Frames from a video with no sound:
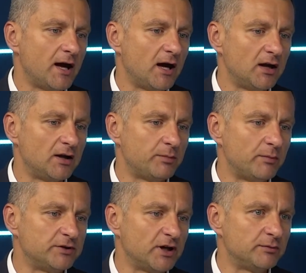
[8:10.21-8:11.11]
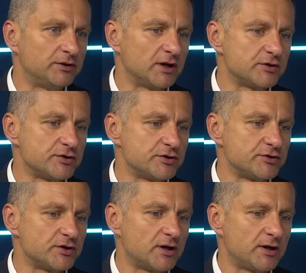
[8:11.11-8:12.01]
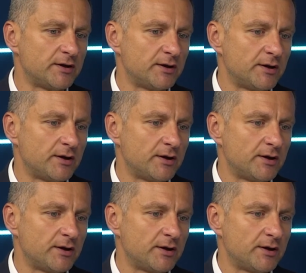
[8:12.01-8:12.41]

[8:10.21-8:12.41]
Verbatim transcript: ale pamiętajmy także, że